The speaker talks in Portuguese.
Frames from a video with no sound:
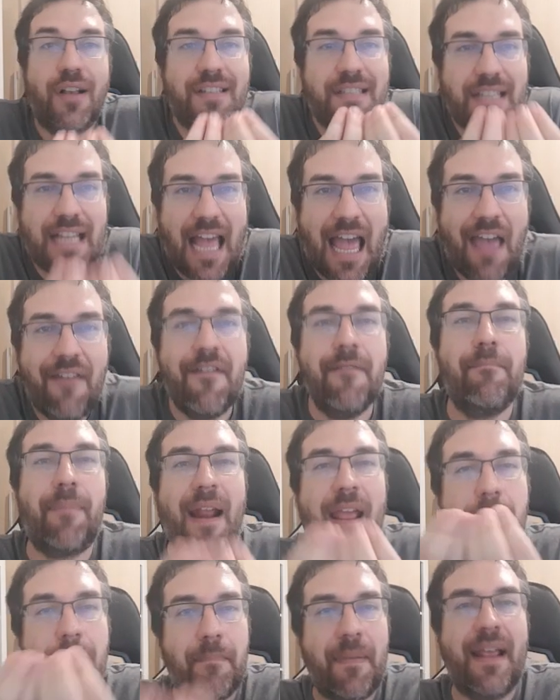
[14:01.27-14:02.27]
serve para
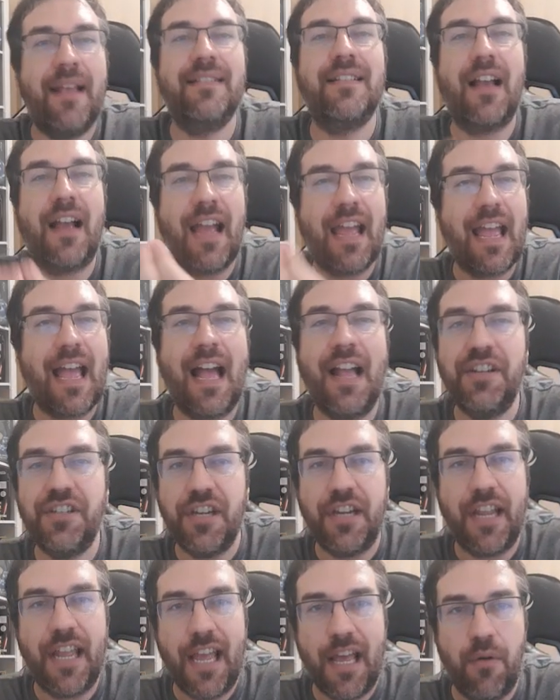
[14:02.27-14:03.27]
a empresa ganhar
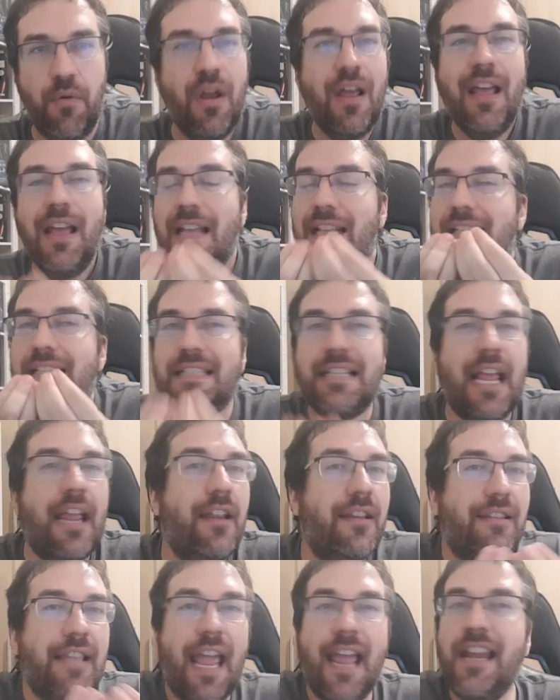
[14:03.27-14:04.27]
dinheiro sem
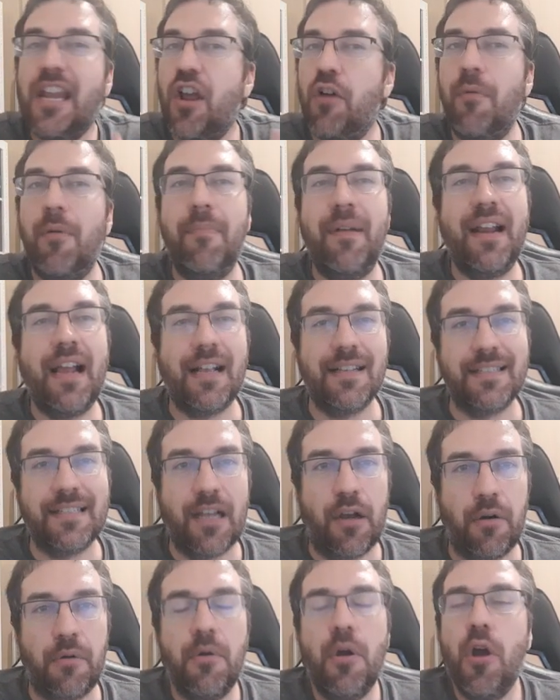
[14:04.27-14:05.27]
ter nenhuma
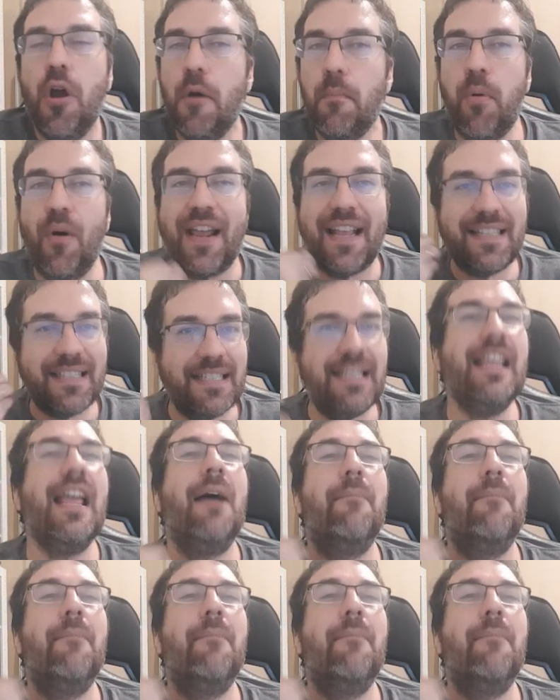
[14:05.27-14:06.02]
obrigação. Porque se a